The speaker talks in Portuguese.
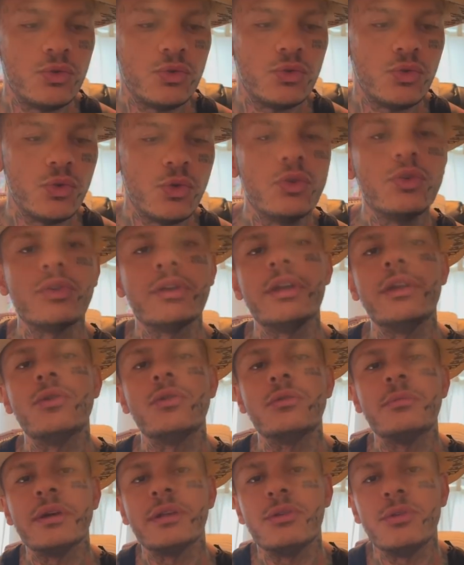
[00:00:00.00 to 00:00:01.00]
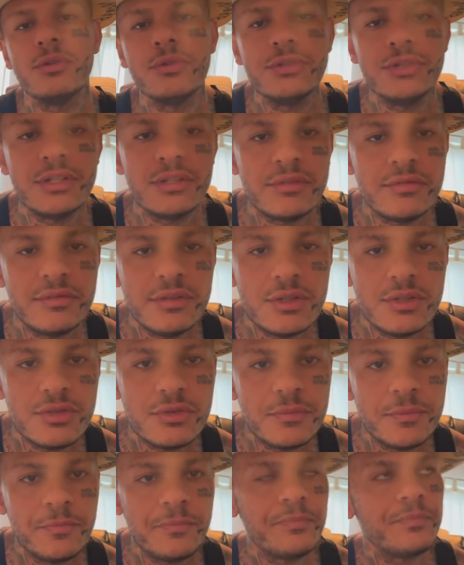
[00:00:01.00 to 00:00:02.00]
O Toguro criou uma ideologia de vídeo,
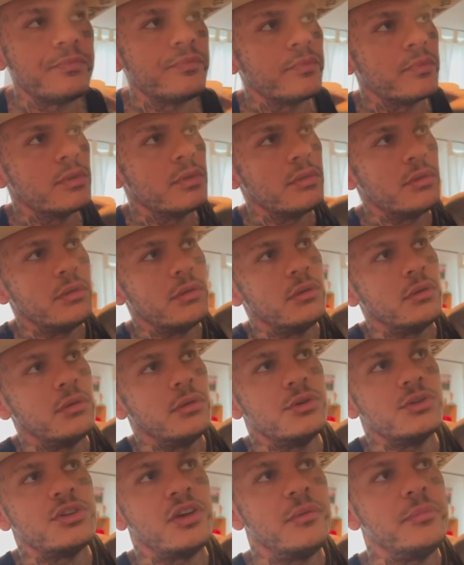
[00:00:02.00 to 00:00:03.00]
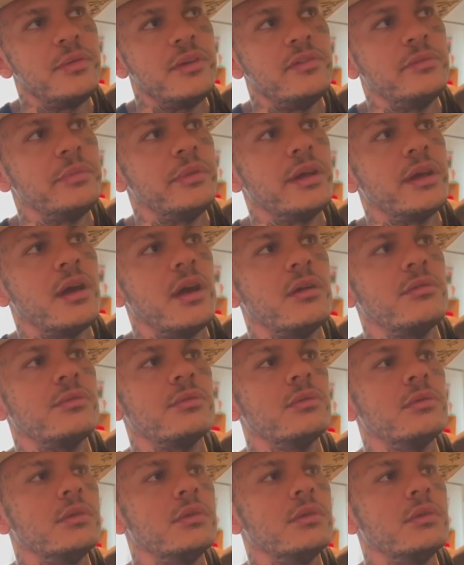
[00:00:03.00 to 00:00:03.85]
Shape Inexplicável.